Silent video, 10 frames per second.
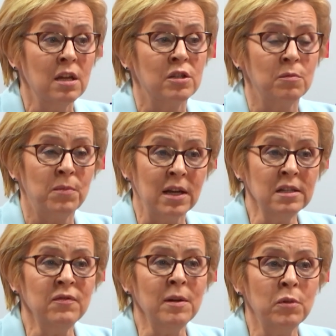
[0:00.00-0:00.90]
że
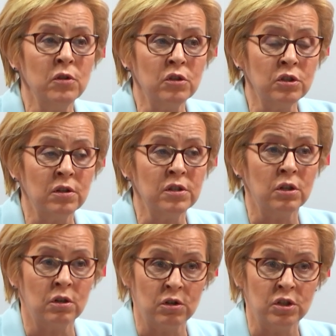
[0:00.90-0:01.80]
państwa
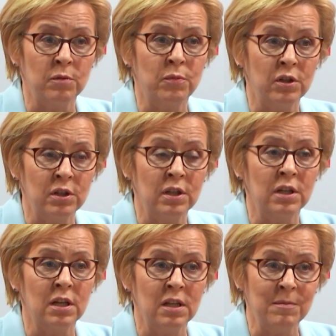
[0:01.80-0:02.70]
ponoszące koszty
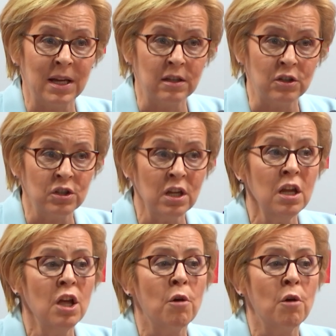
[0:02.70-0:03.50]
polityki klimatycznej